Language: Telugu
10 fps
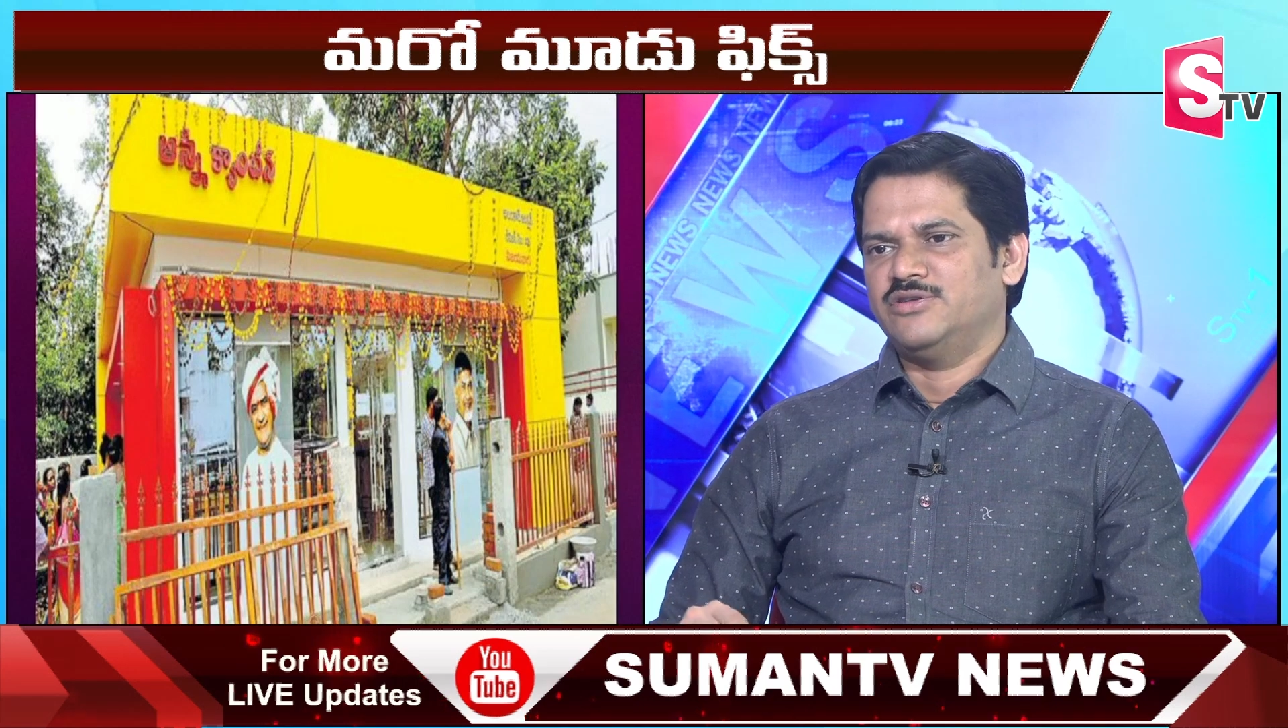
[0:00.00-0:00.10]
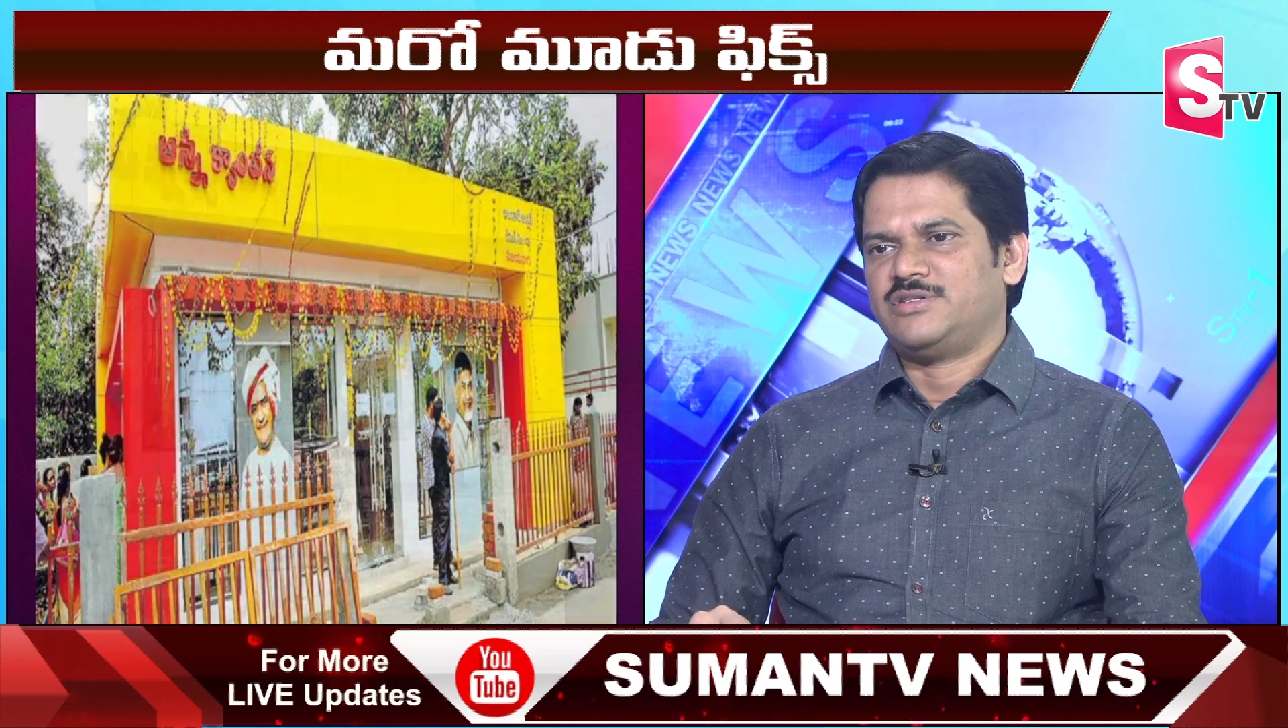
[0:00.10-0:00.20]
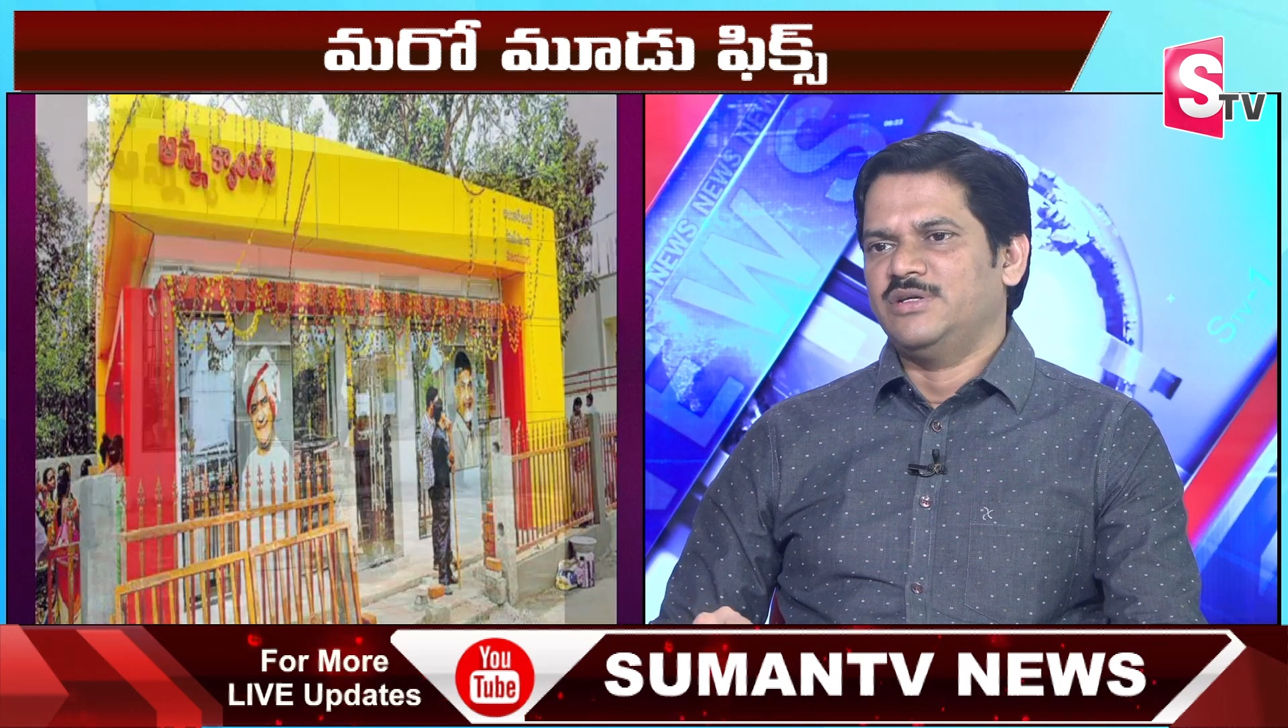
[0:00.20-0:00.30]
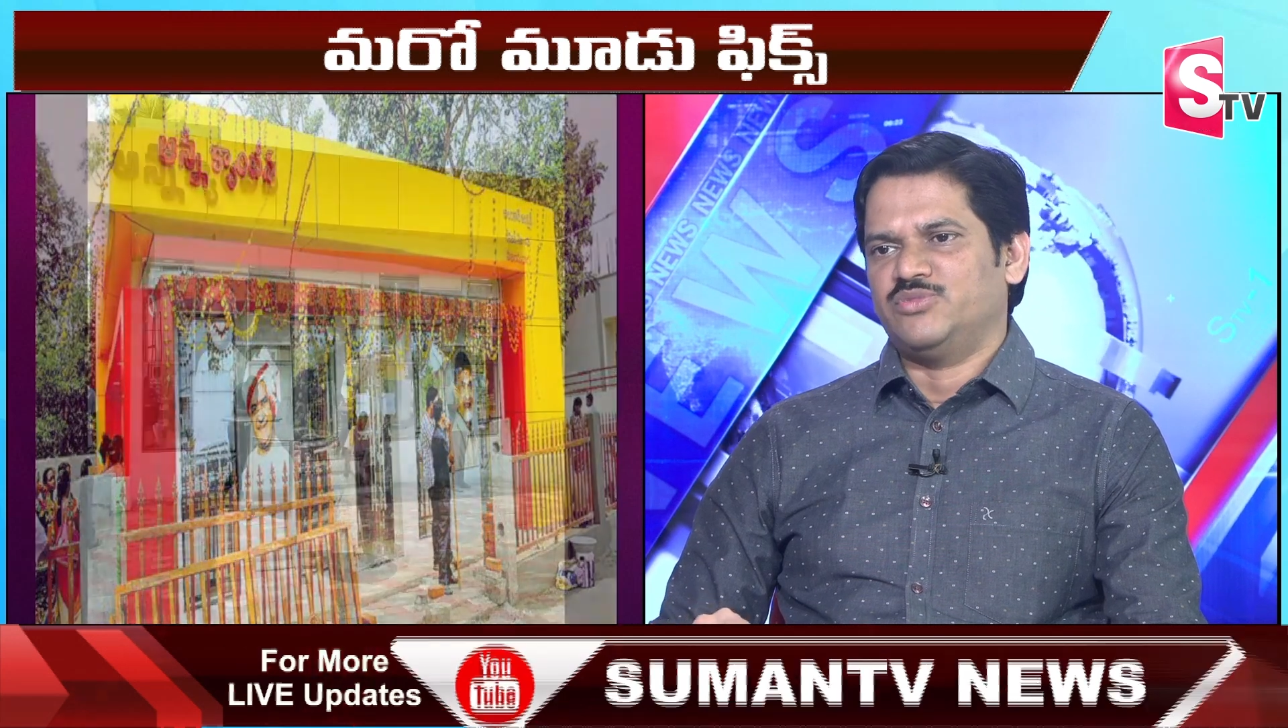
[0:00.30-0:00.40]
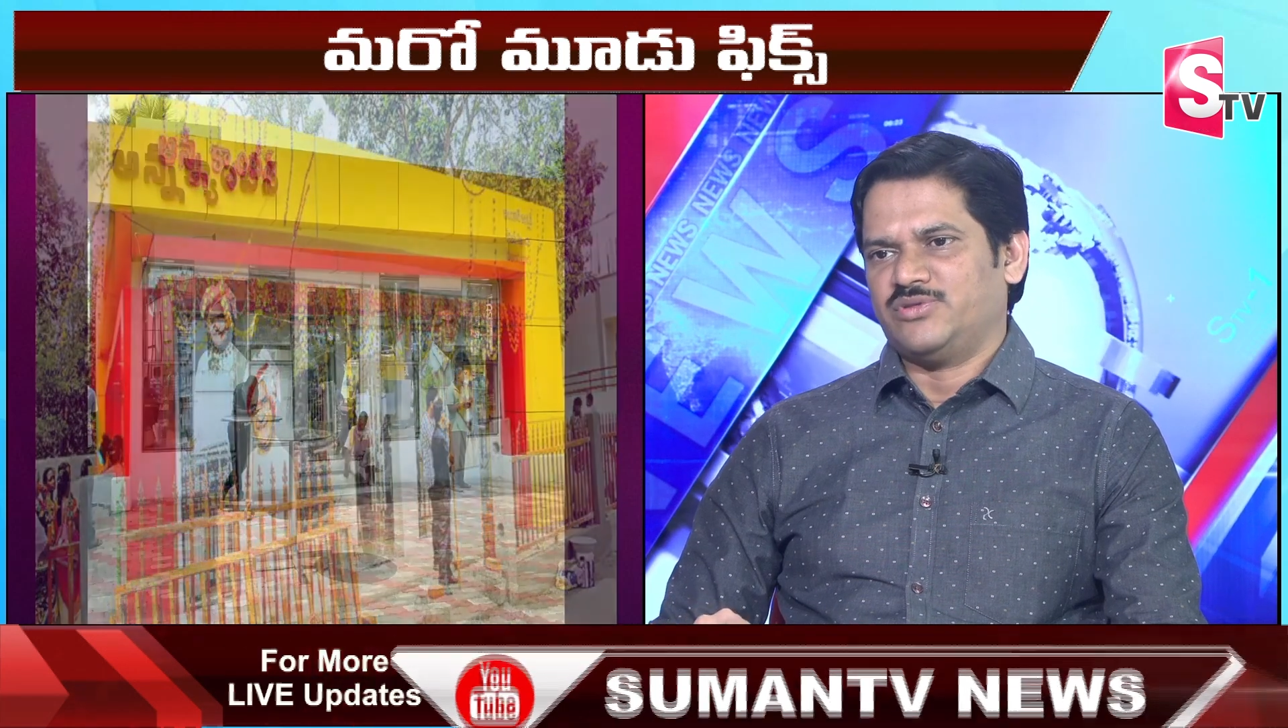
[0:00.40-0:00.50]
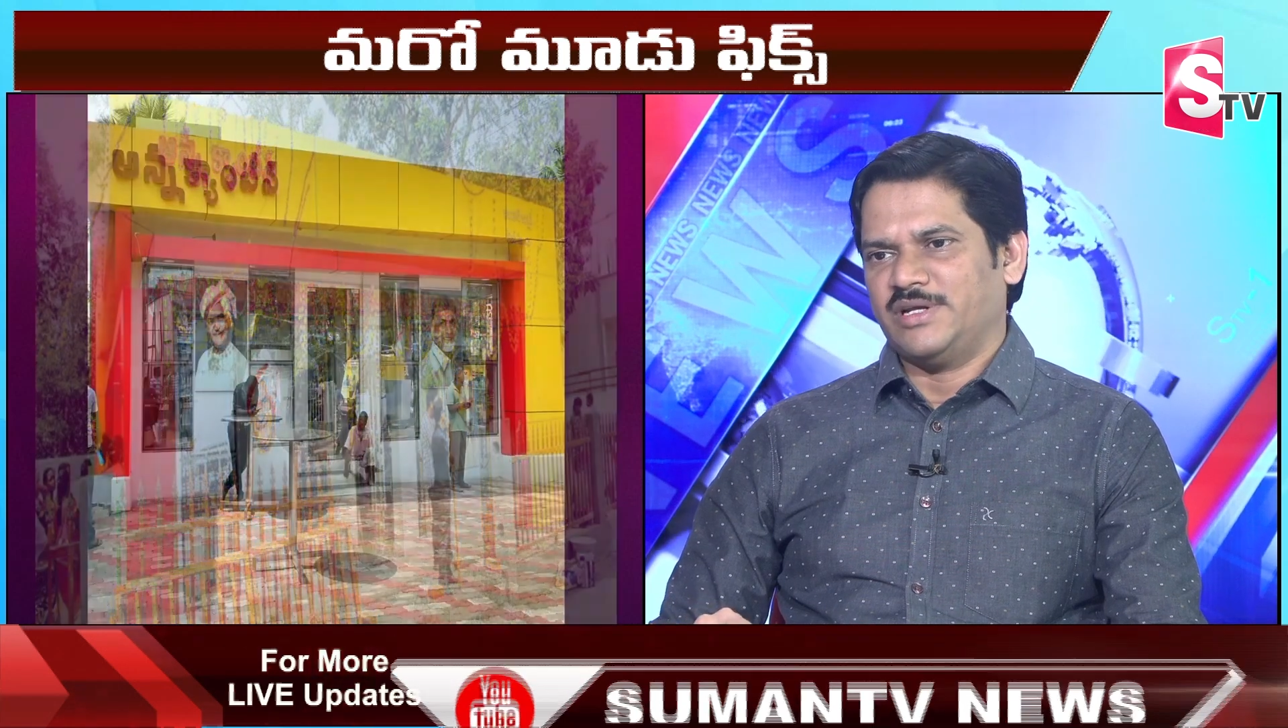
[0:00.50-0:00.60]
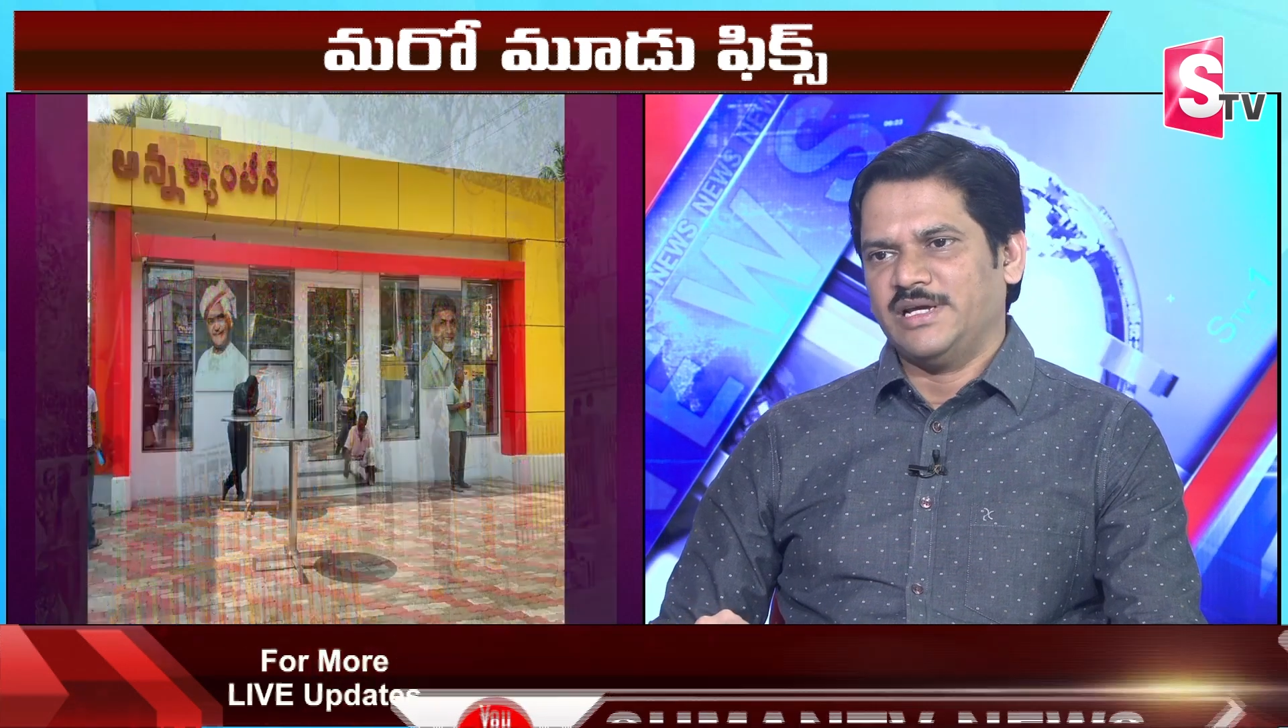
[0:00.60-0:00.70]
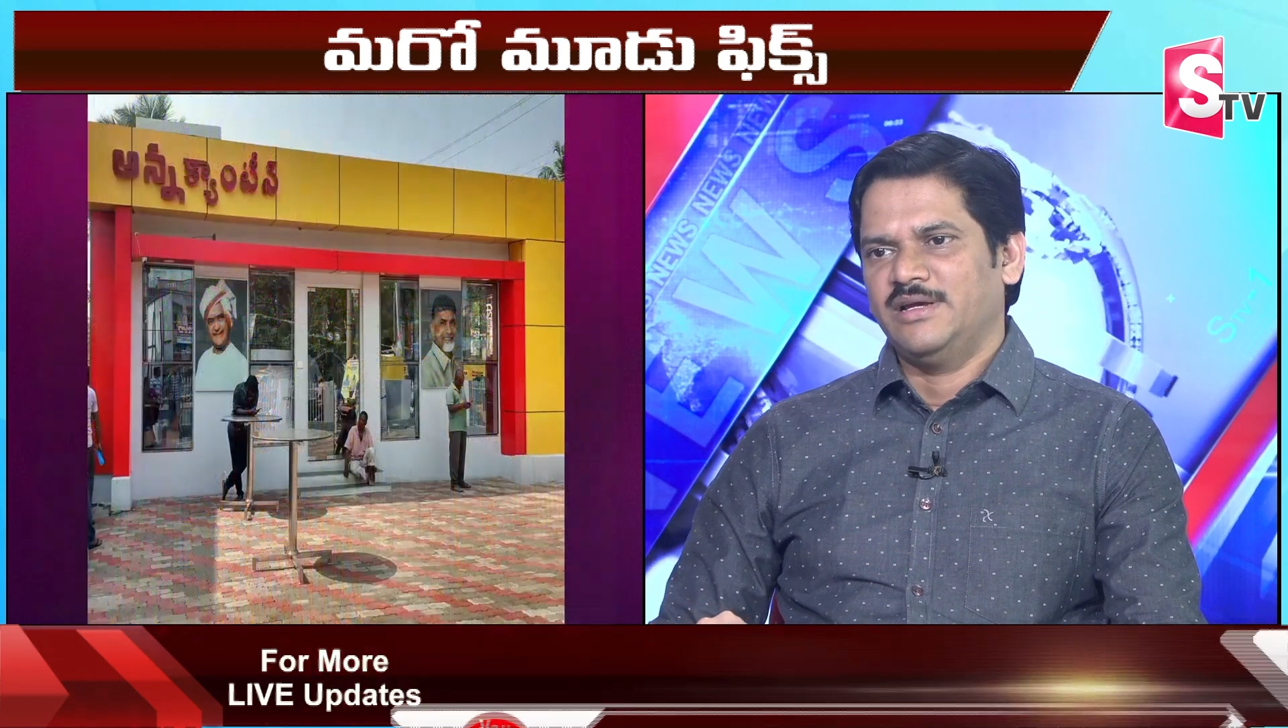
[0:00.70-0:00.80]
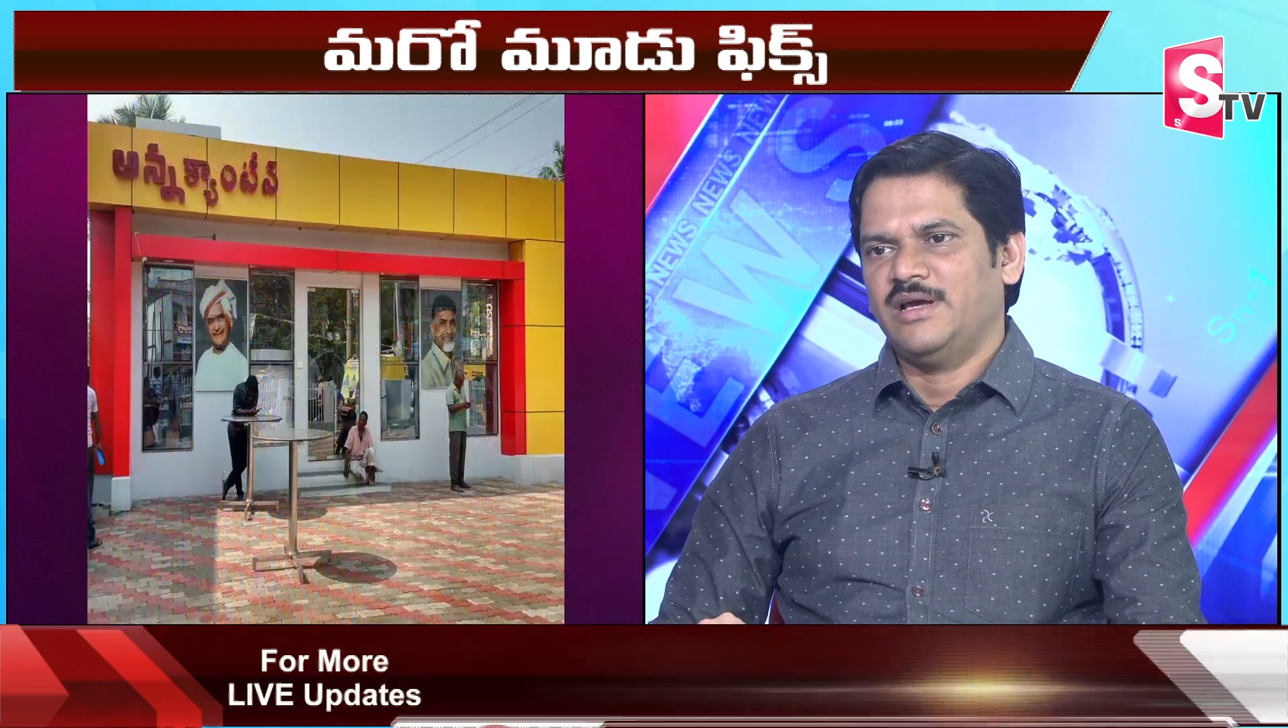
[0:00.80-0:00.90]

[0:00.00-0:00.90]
స్కీమ్స్ ఉన్నాయి